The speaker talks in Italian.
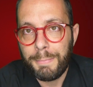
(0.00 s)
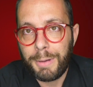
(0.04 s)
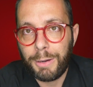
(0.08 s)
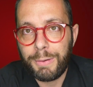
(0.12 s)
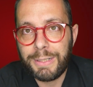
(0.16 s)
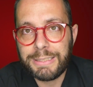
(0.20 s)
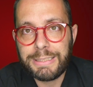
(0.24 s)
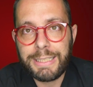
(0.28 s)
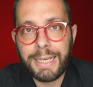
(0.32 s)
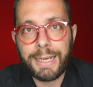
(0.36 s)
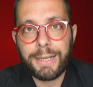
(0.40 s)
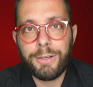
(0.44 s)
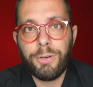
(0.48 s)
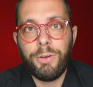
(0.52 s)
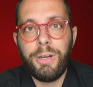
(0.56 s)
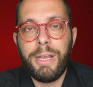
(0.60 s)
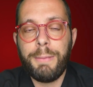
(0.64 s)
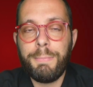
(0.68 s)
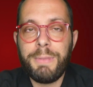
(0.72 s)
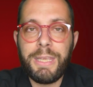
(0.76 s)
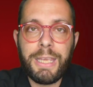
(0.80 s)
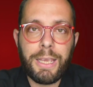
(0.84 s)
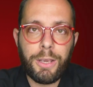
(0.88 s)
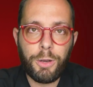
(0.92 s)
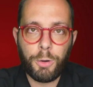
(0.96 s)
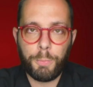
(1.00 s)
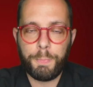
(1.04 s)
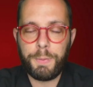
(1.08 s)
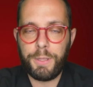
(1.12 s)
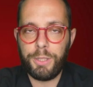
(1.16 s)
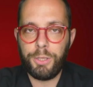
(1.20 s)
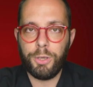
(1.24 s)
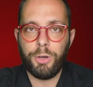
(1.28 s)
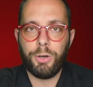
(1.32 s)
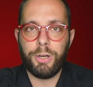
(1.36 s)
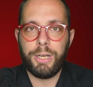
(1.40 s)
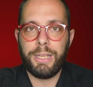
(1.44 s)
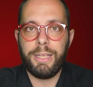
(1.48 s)
Ma queste erano le mie
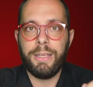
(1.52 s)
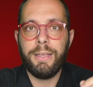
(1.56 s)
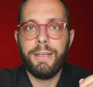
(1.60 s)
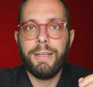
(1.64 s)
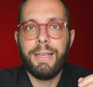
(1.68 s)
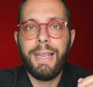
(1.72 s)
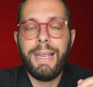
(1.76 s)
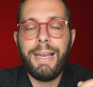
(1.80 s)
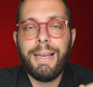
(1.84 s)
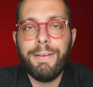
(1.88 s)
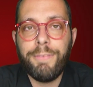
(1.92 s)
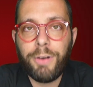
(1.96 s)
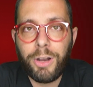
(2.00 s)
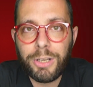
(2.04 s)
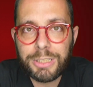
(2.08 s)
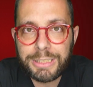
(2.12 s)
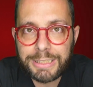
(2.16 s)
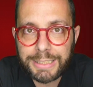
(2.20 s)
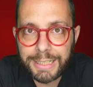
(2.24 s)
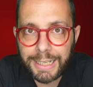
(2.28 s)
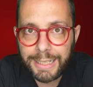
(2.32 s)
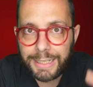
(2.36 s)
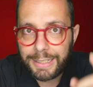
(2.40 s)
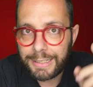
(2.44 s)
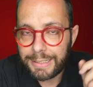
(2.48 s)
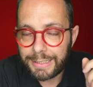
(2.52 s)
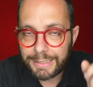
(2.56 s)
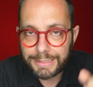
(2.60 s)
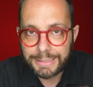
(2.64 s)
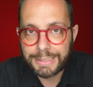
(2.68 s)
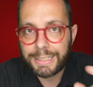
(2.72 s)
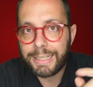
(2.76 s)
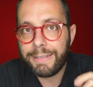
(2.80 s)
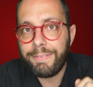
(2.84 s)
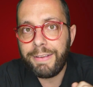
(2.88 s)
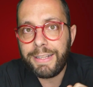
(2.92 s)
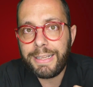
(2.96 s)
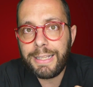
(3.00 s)
opinioni e le vostre
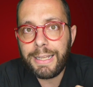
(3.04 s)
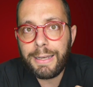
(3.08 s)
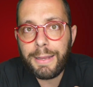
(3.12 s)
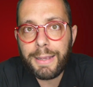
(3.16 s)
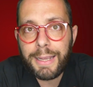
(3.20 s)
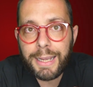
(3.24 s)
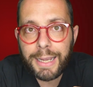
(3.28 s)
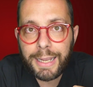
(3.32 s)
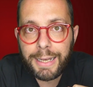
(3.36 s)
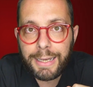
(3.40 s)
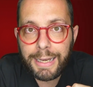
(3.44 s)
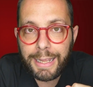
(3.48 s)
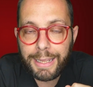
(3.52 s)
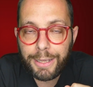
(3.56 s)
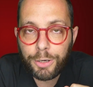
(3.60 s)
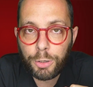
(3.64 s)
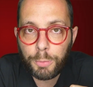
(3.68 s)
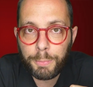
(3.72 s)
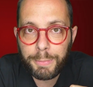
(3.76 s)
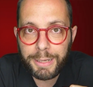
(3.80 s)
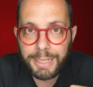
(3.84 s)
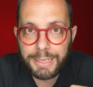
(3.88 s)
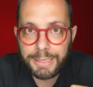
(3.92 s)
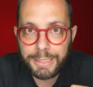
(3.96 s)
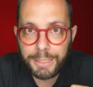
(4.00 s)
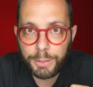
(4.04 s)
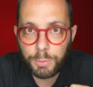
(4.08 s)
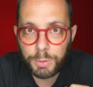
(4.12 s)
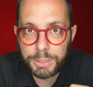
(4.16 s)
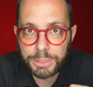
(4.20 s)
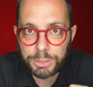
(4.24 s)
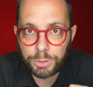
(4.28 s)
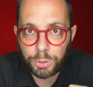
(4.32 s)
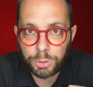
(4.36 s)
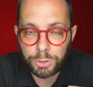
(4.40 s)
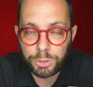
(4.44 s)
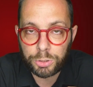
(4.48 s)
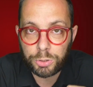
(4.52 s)
scrivetene nei commenti qui
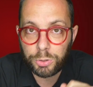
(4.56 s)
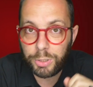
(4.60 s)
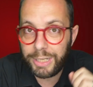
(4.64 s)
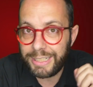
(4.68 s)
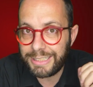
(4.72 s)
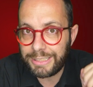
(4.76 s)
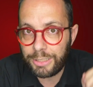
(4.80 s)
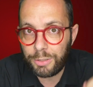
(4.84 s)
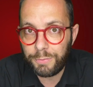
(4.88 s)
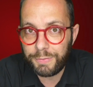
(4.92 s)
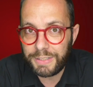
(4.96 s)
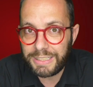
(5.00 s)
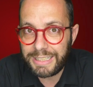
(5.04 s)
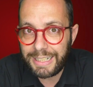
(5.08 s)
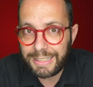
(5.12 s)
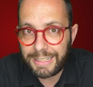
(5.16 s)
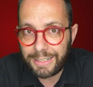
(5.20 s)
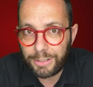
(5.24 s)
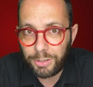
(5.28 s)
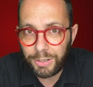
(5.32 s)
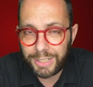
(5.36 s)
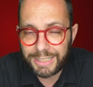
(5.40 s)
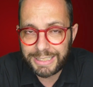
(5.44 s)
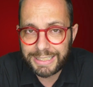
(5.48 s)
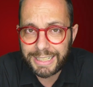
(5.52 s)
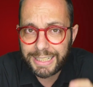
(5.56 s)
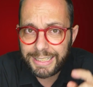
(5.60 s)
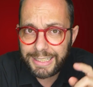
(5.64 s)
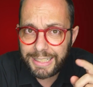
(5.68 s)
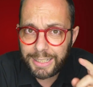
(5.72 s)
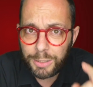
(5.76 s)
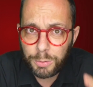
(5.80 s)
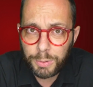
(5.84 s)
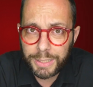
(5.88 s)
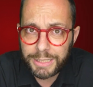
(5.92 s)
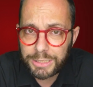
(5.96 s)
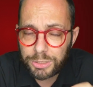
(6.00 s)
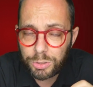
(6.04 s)
sotto e se non vi siete ancora iscritti
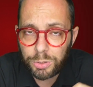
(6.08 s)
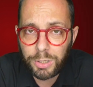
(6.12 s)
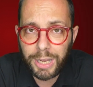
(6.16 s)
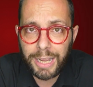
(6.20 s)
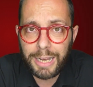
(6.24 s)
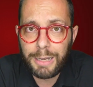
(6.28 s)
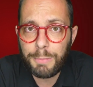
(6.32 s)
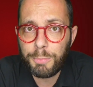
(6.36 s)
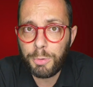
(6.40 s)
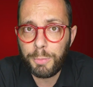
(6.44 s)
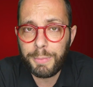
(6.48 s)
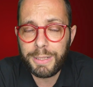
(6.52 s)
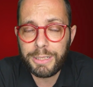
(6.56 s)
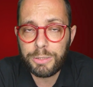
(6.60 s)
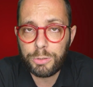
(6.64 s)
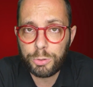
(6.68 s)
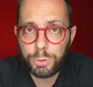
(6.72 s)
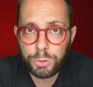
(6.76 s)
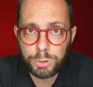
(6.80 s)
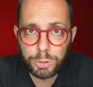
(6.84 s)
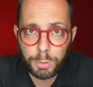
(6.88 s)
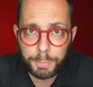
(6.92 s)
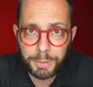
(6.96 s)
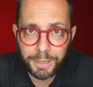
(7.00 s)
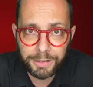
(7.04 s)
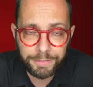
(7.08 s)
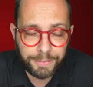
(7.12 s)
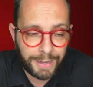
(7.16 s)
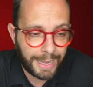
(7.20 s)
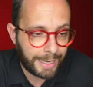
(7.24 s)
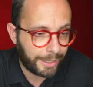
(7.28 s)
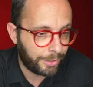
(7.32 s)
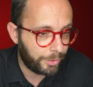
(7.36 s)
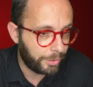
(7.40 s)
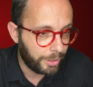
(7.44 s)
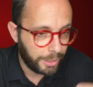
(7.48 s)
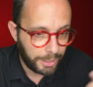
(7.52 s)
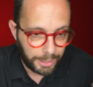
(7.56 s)
questo è il momento giusto per
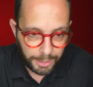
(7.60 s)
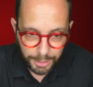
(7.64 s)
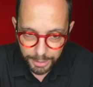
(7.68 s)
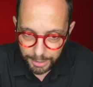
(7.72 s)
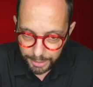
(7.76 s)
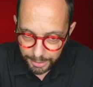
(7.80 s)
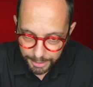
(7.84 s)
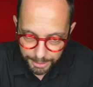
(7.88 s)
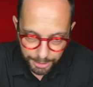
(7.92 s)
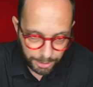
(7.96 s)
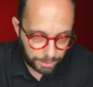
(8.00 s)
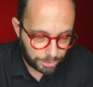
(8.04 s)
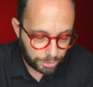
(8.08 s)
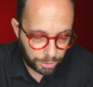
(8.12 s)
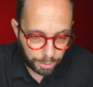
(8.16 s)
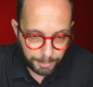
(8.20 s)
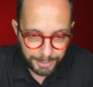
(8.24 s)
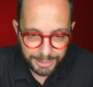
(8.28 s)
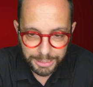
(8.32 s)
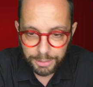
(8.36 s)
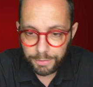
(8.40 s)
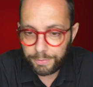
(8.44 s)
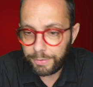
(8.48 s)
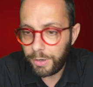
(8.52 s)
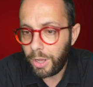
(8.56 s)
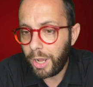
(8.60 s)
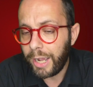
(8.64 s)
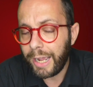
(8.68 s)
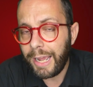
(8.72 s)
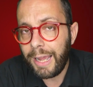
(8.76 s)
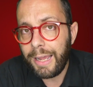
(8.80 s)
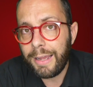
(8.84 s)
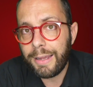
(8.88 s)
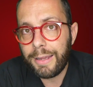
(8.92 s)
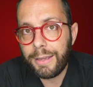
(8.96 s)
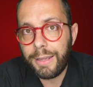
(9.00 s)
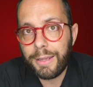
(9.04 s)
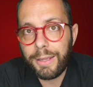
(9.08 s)
farlo. Io sono Matteo
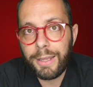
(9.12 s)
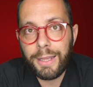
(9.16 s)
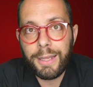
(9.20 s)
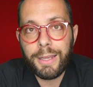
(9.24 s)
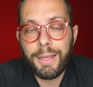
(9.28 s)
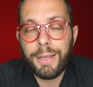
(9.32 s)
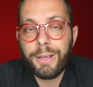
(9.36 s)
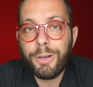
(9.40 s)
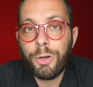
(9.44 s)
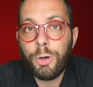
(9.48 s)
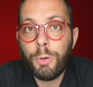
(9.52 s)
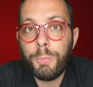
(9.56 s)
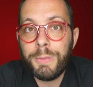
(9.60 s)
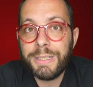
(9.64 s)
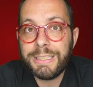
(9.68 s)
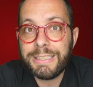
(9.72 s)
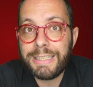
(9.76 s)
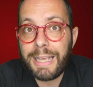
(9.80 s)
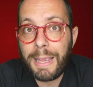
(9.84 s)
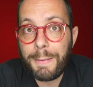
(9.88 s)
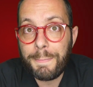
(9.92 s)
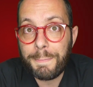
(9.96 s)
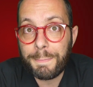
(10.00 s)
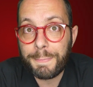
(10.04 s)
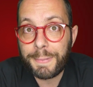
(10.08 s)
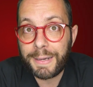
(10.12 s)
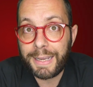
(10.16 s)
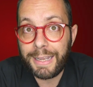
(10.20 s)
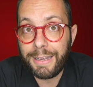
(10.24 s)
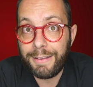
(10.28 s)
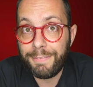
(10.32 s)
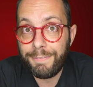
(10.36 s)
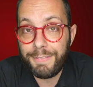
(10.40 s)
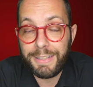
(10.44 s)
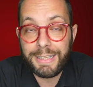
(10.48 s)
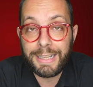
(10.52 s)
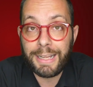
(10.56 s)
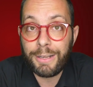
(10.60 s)
Flora, eh, come sempre
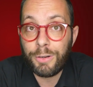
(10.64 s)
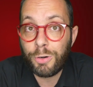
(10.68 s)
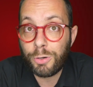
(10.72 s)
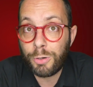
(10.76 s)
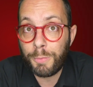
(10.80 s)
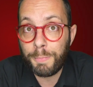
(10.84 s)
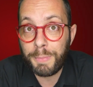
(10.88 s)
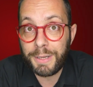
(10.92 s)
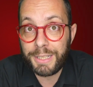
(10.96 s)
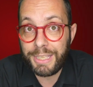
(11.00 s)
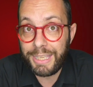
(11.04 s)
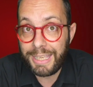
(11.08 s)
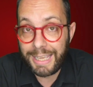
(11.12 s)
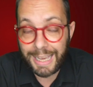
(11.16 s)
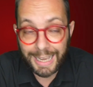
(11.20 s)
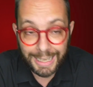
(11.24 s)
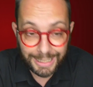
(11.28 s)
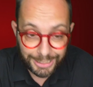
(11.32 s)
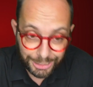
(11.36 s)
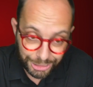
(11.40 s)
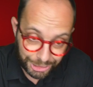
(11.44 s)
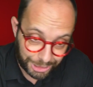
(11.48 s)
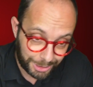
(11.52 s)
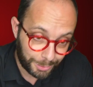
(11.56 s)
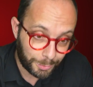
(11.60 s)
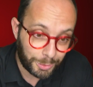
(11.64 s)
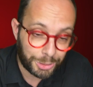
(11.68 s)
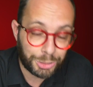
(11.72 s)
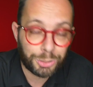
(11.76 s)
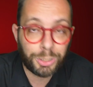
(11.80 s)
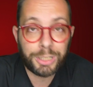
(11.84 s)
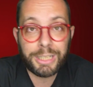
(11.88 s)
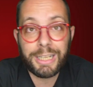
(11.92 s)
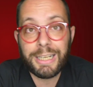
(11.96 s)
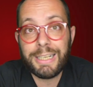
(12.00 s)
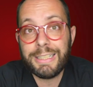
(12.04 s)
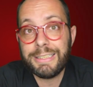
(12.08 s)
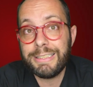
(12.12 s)
vi tengo compagnia 5
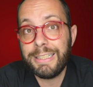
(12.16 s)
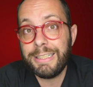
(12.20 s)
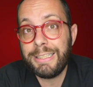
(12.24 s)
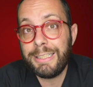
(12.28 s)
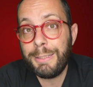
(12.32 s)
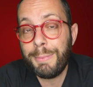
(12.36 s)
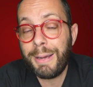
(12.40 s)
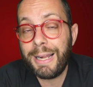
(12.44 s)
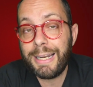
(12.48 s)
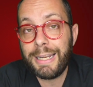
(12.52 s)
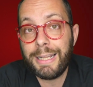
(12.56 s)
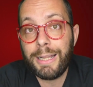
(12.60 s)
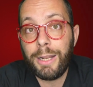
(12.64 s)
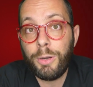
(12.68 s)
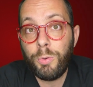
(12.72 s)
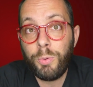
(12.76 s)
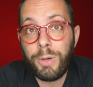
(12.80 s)
giorni alla settimana dal